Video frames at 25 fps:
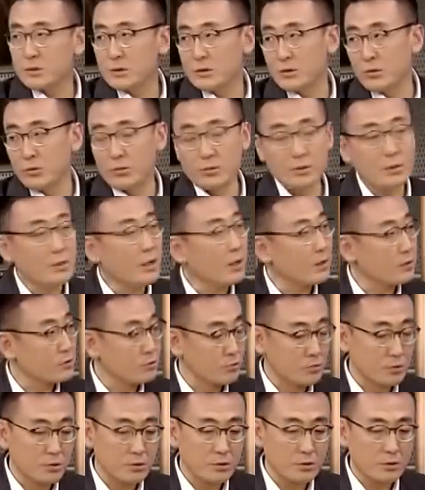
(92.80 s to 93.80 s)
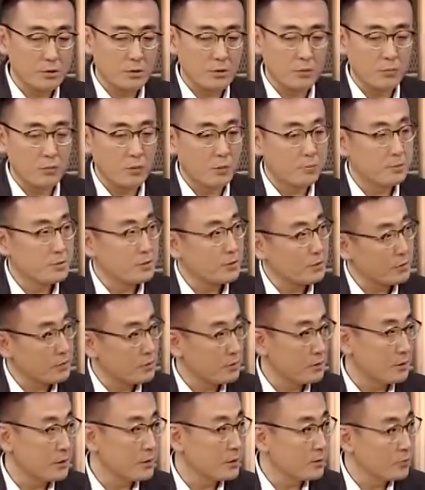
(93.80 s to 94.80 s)
是有一样，就是我不知道
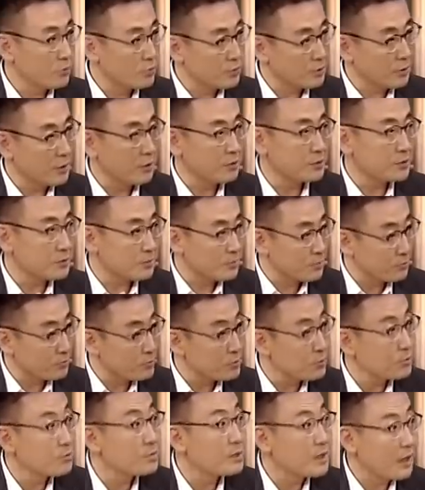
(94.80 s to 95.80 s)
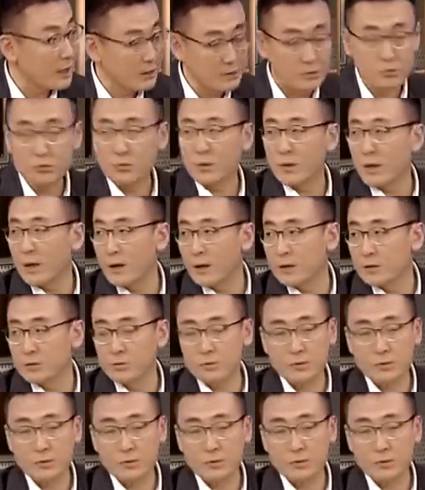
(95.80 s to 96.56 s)
你跟郭德纲是不是有这种感觉啊？